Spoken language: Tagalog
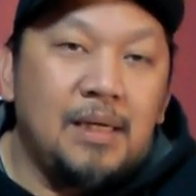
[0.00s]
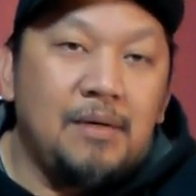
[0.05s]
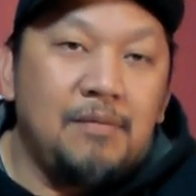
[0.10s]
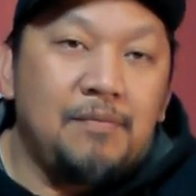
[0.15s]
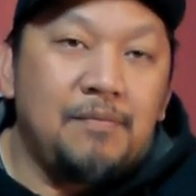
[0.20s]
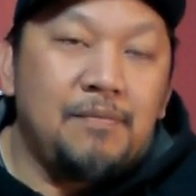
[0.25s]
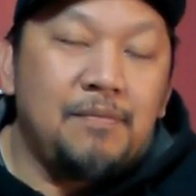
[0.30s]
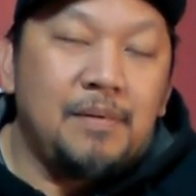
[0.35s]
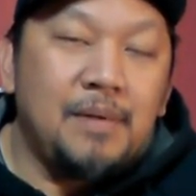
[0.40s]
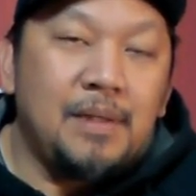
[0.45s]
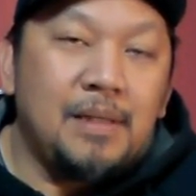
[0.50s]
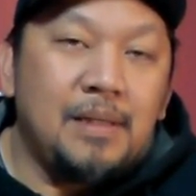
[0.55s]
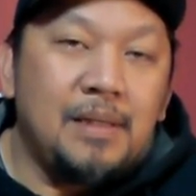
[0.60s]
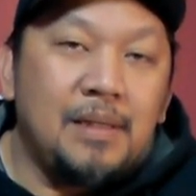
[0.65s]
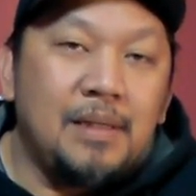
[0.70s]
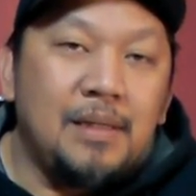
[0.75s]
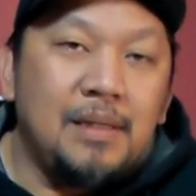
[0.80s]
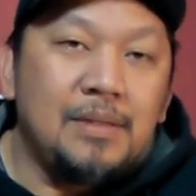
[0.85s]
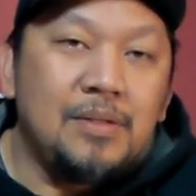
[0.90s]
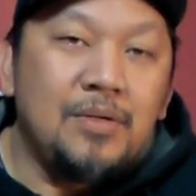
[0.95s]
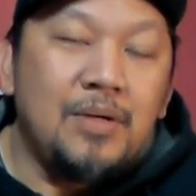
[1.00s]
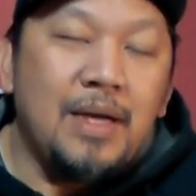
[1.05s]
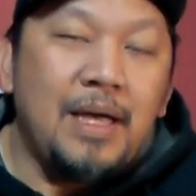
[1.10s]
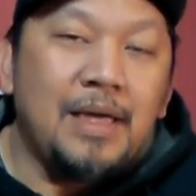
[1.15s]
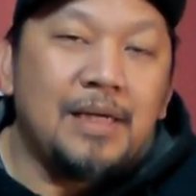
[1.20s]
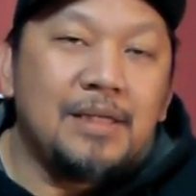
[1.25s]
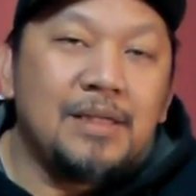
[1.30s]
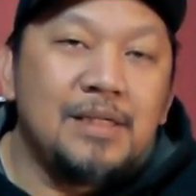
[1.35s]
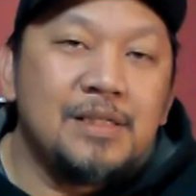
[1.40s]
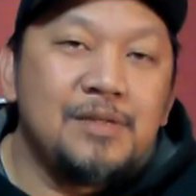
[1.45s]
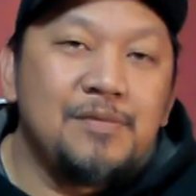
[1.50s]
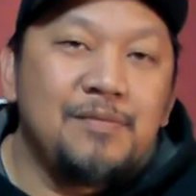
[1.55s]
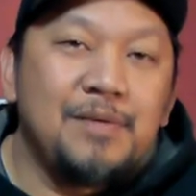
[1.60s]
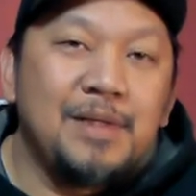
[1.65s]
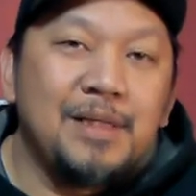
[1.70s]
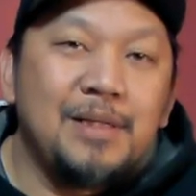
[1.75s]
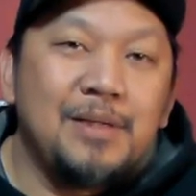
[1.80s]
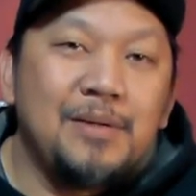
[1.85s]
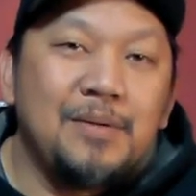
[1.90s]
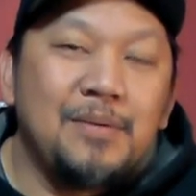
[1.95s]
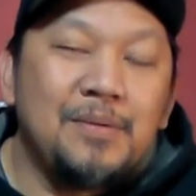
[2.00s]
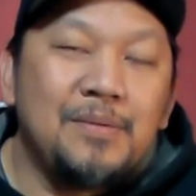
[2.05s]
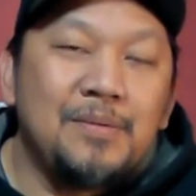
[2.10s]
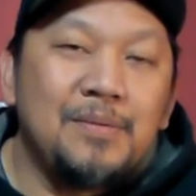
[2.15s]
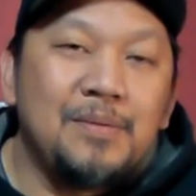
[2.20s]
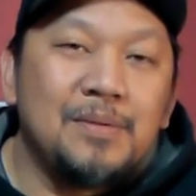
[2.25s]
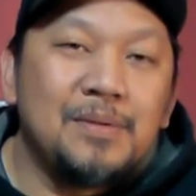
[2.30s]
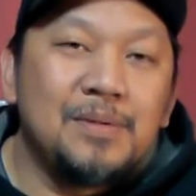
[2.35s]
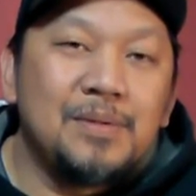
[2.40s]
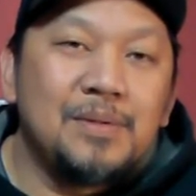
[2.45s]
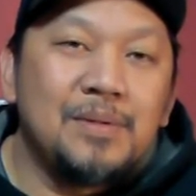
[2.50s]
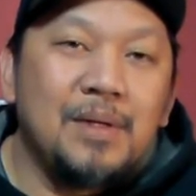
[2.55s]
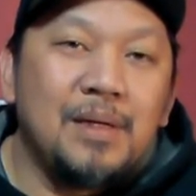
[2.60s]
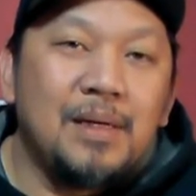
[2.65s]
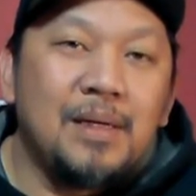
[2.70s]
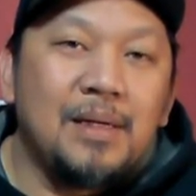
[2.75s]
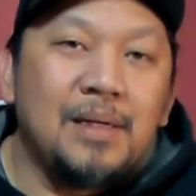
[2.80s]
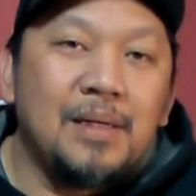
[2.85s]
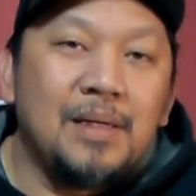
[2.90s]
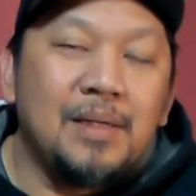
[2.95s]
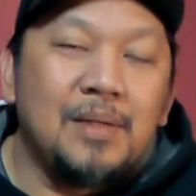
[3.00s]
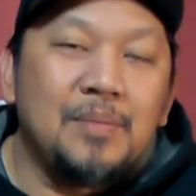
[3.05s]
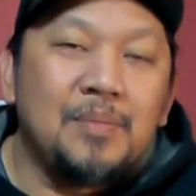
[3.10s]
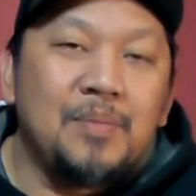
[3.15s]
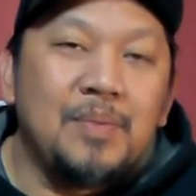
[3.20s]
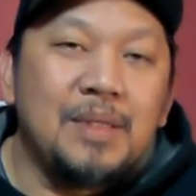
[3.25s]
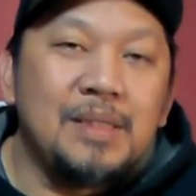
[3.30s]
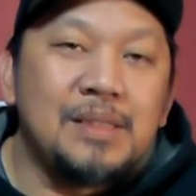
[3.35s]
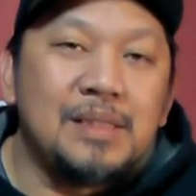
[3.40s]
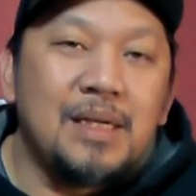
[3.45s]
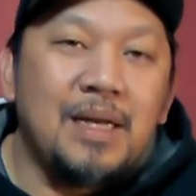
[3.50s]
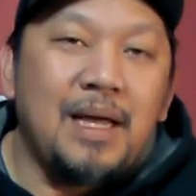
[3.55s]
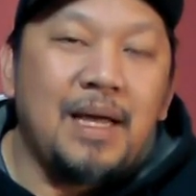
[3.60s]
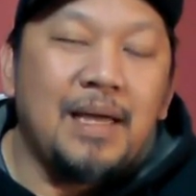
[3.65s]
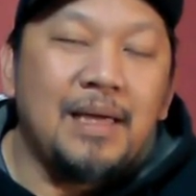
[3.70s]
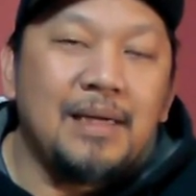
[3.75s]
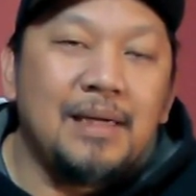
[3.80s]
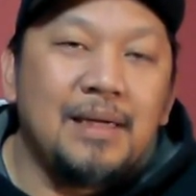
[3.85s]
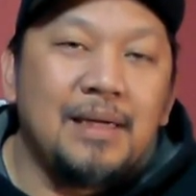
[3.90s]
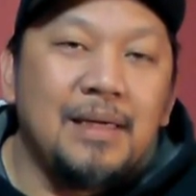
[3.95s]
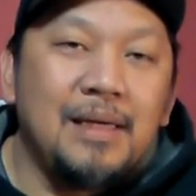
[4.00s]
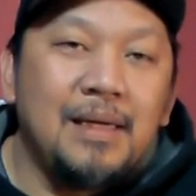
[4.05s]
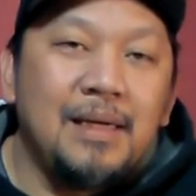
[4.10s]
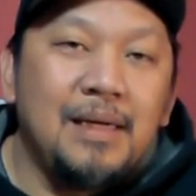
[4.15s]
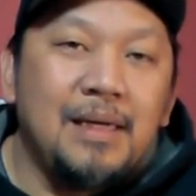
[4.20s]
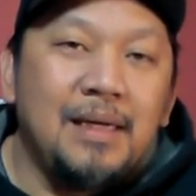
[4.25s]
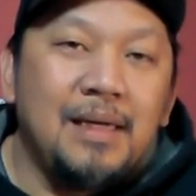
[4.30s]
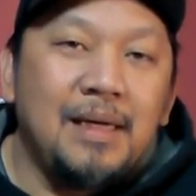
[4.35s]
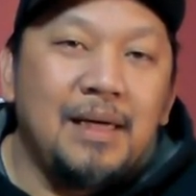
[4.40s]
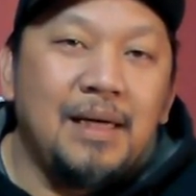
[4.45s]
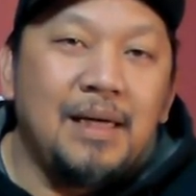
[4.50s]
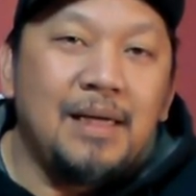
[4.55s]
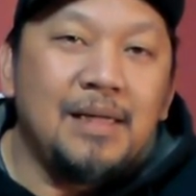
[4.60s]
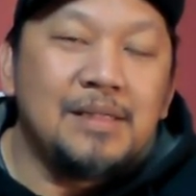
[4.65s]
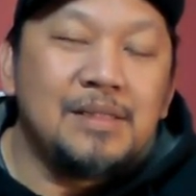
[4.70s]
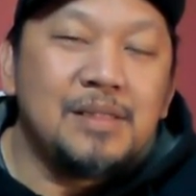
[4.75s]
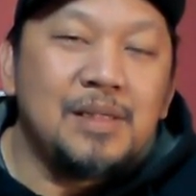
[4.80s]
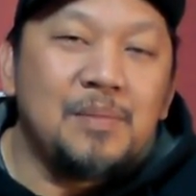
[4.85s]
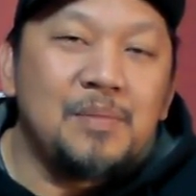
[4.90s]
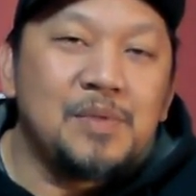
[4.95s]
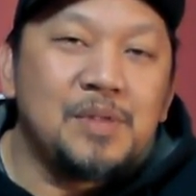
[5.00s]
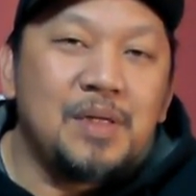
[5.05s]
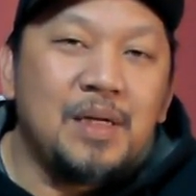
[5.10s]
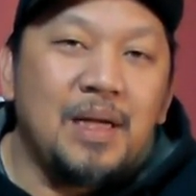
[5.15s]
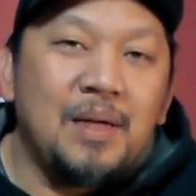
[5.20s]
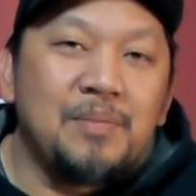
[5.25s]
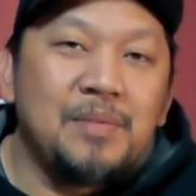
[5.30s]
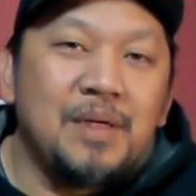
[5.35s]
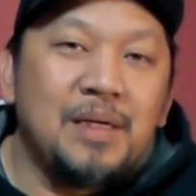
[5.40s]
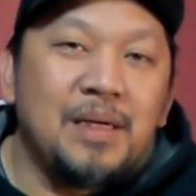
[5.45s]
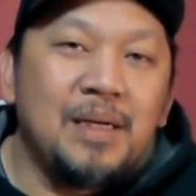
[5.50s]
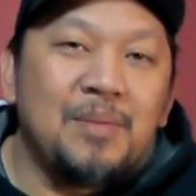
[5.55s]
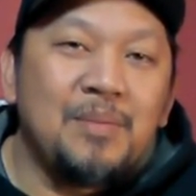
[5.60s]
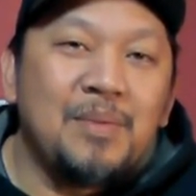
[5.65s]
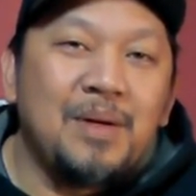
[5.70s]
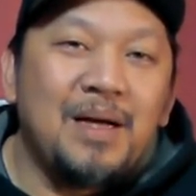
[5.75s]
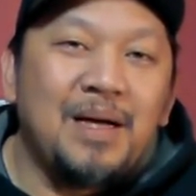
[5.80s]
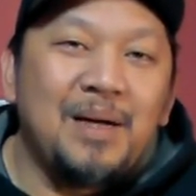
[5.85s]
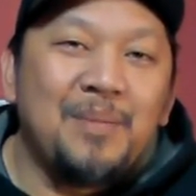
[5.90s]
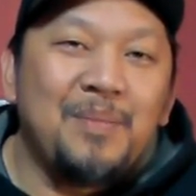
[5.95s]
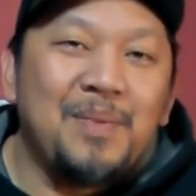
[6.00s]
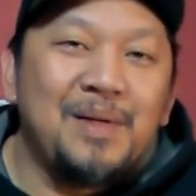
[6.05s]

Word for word: If uh, you like this video, uh, please like and subscribe na rin mga